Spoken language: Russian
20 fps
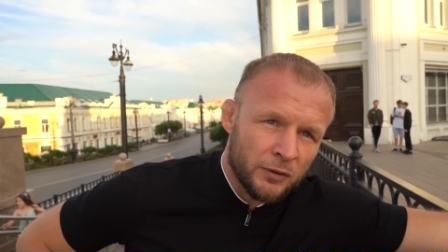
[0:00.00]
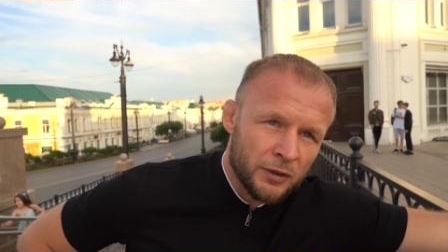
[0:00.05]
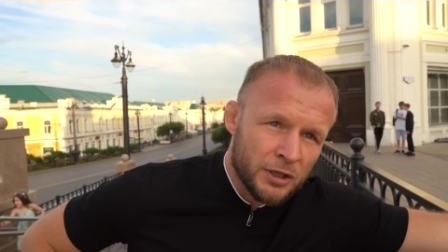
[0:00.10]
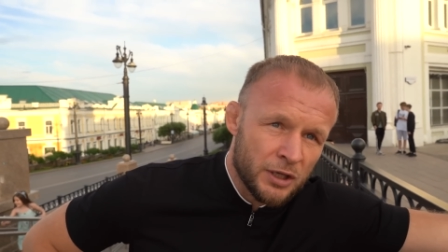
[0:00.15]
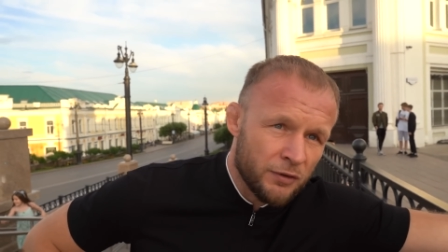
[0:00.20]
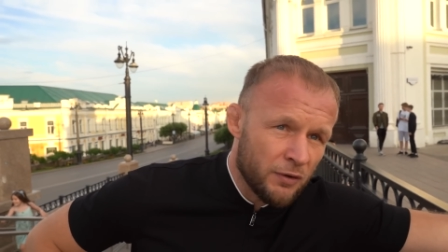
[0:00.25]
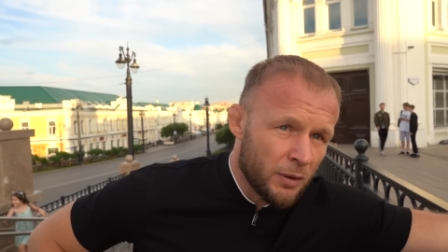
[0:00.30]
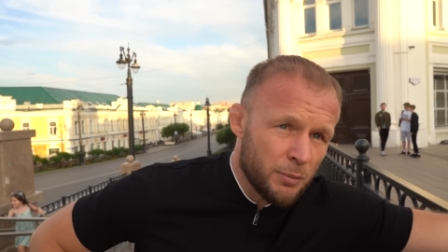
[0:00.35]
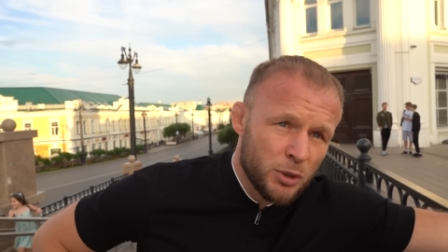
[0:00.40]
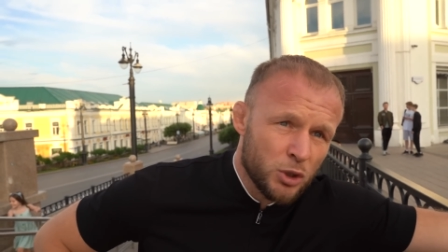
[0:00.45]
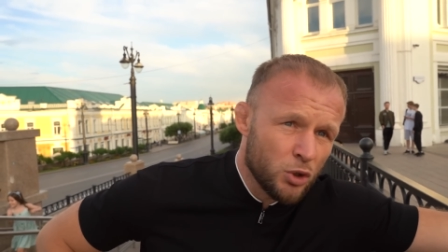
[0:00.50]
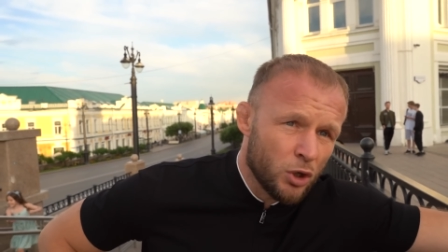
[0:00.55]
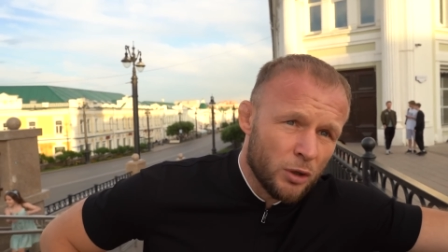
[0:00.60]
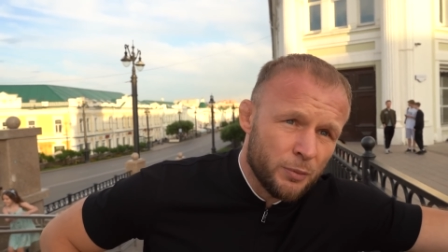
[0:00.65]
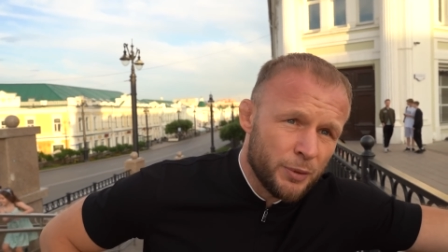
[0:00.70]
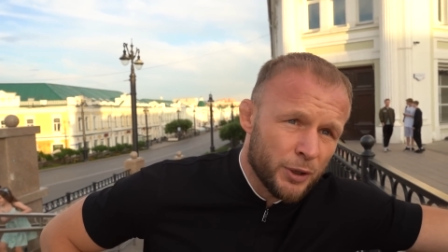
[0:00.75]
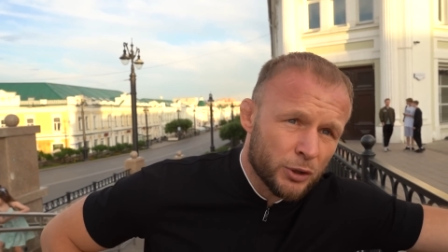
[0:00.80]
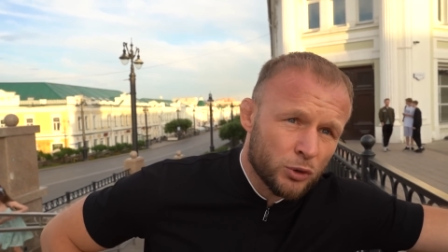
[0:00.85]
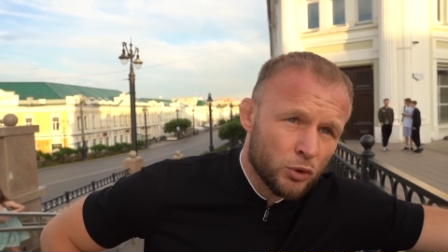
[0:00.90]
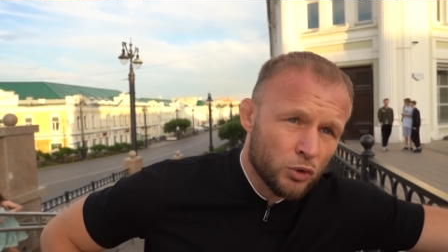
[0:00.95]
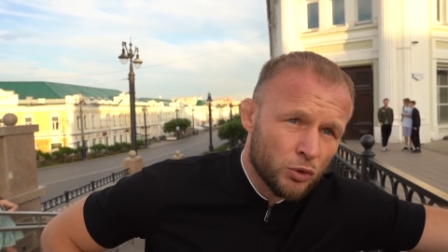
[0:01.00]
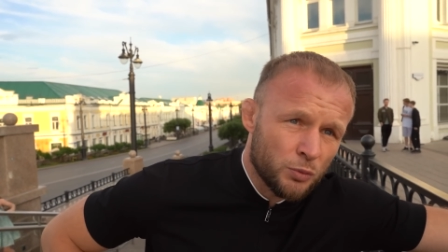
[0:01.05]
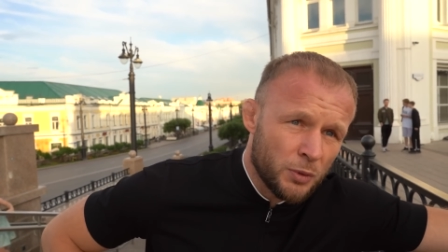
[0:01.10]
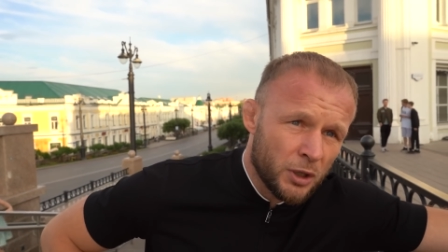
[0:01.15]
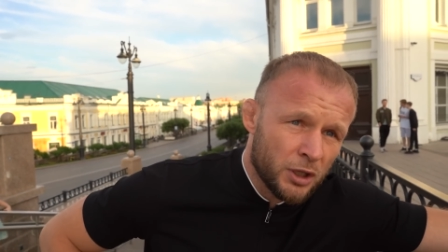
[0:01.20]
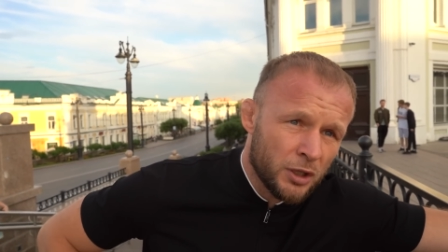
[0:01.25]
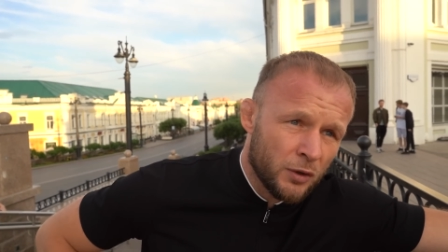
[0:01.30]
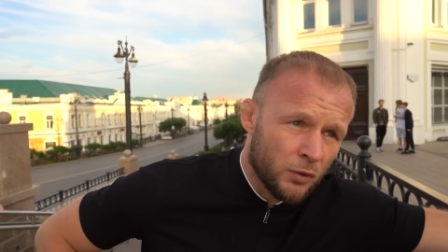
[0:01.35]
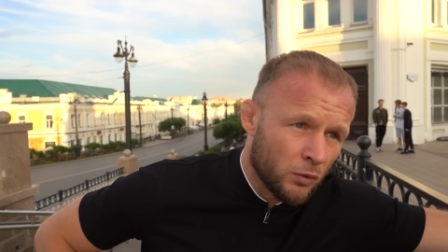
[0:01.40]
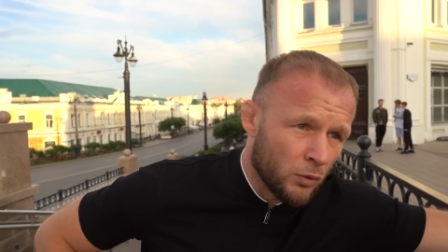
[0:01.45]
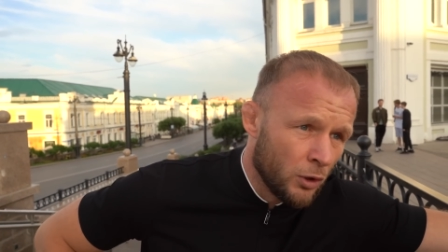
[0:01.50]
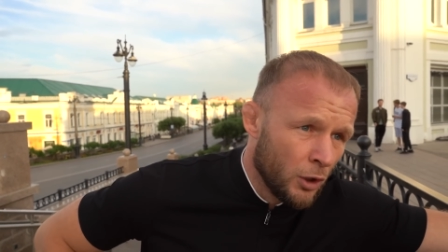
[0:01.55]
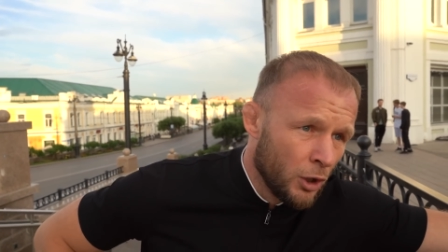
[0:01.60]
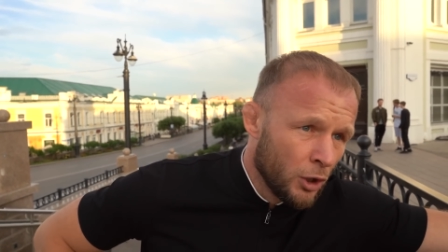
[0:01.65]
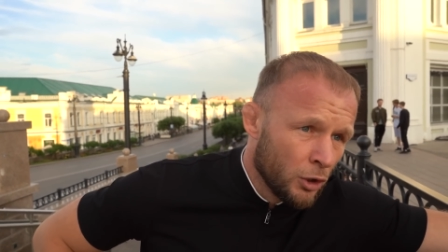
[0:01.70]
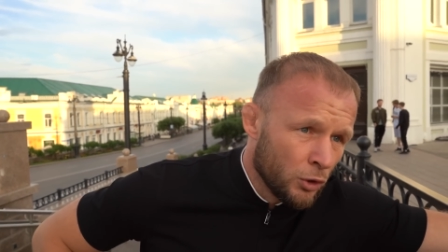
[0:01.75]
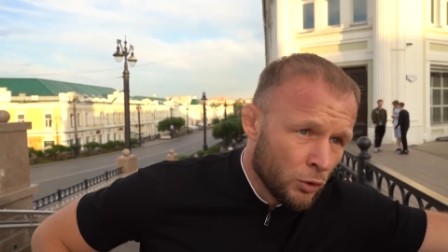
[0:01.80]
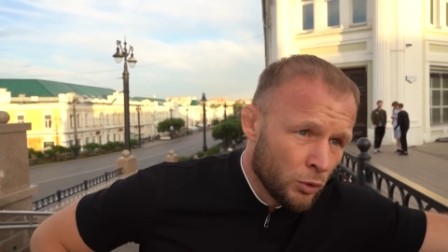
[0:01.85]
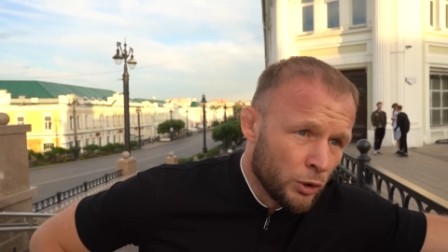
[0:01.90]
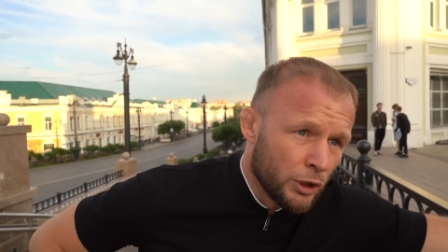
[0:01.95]
Не в обиду Альберту Туменову,
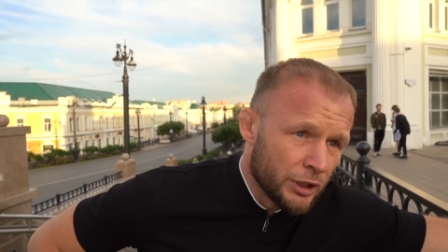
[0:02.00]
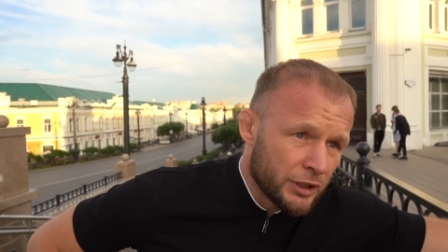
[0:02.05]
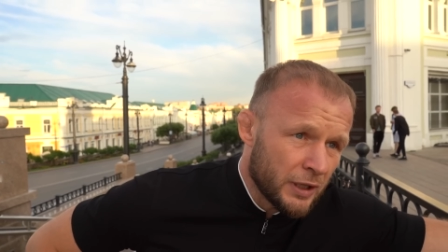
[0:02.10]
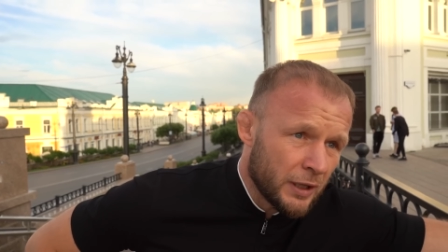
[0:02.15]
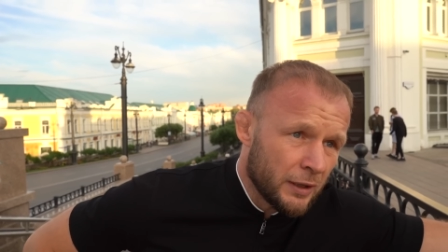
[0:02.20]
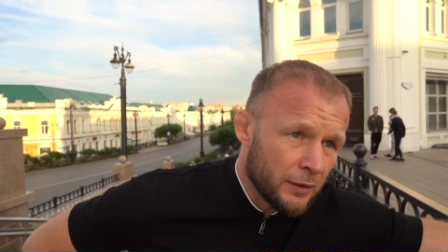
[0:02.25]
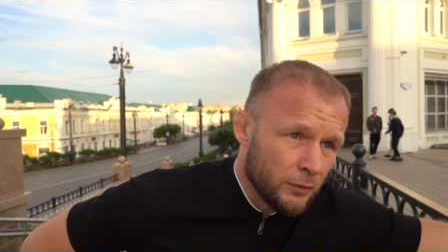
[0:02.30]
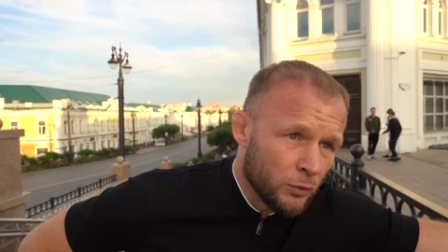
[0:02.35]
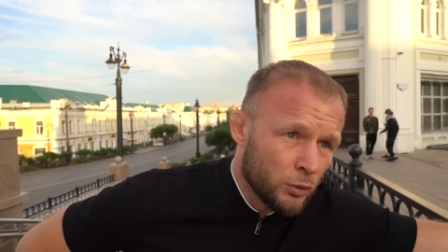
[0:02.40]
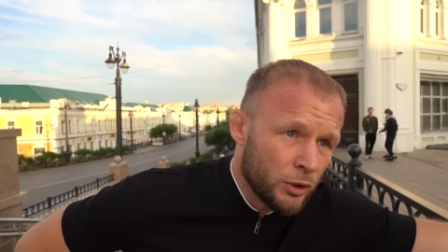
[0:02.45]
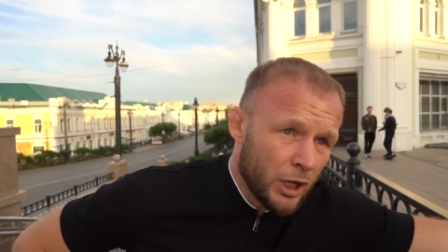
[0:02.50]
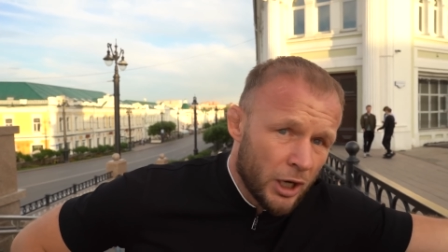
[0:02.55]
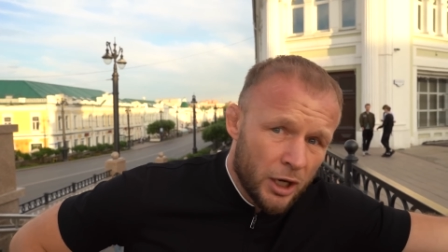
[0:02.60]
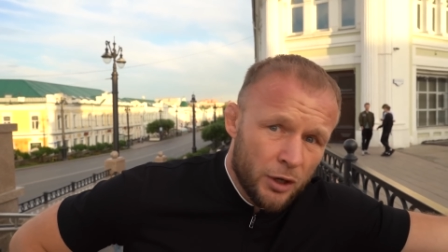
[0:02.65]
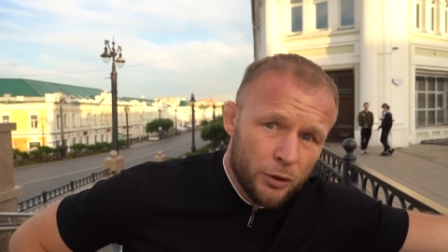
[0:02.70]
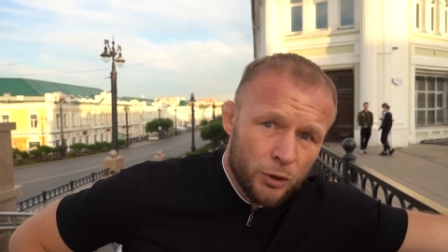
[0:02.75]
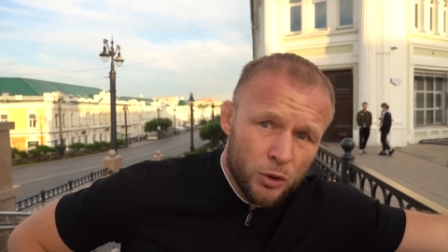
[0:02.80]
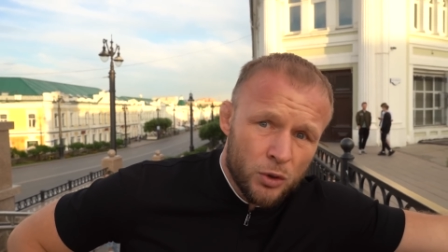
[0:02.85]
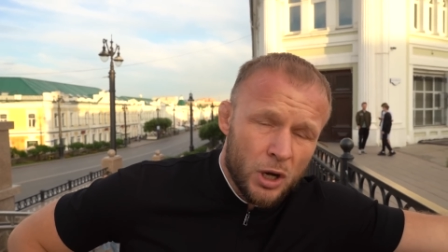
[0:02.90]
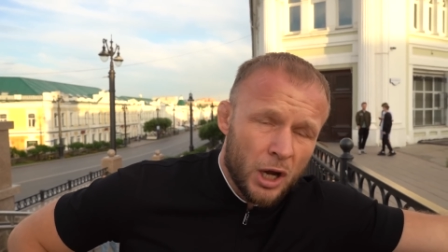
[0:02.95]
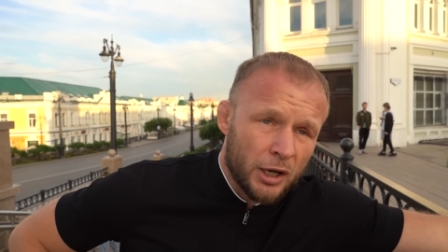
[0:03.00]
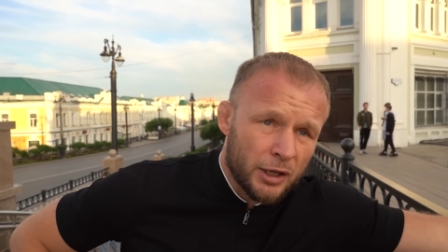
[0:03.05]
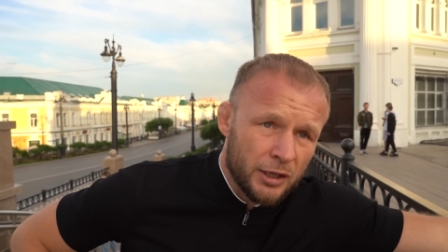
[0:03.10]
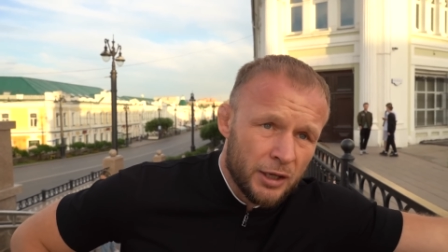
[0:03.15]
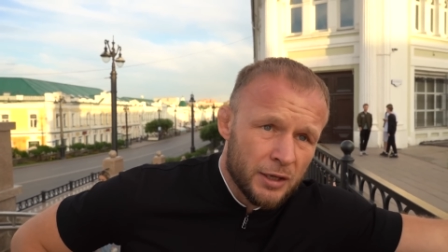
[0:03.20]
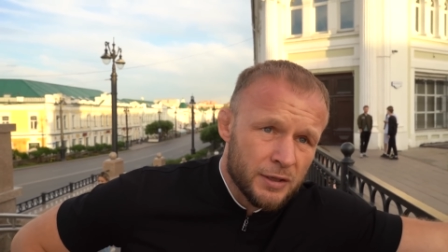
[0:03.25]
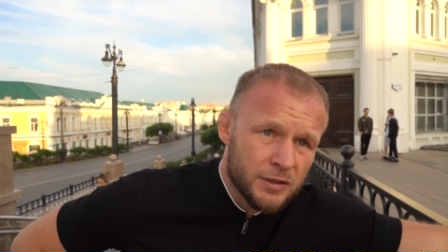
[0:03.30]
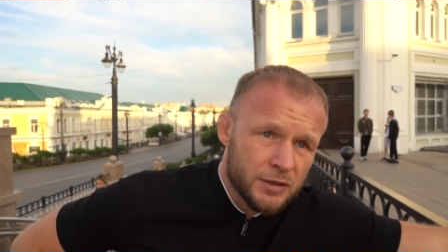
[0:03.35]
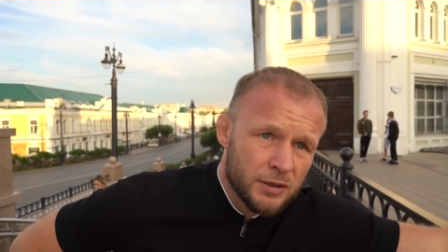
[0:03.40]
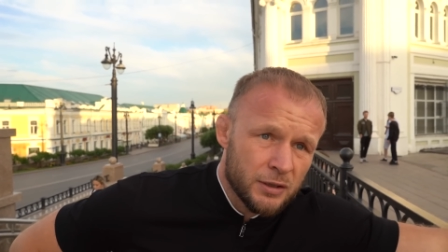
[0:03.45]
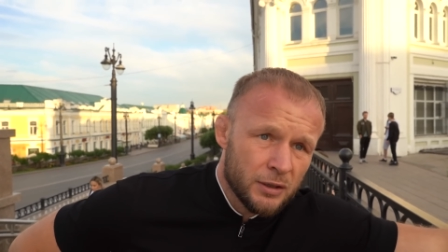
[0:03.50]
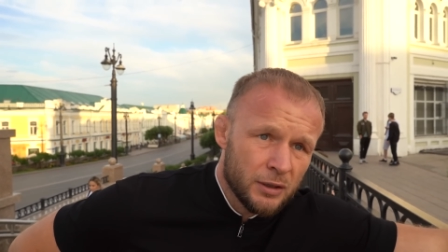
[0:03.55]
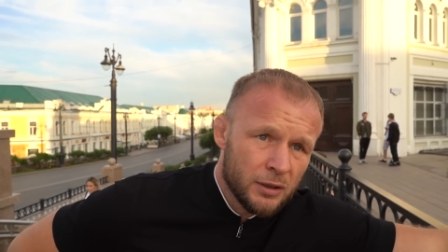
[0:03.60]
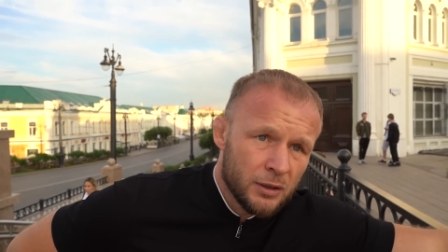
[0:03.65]
но это, но я говорю, как есть.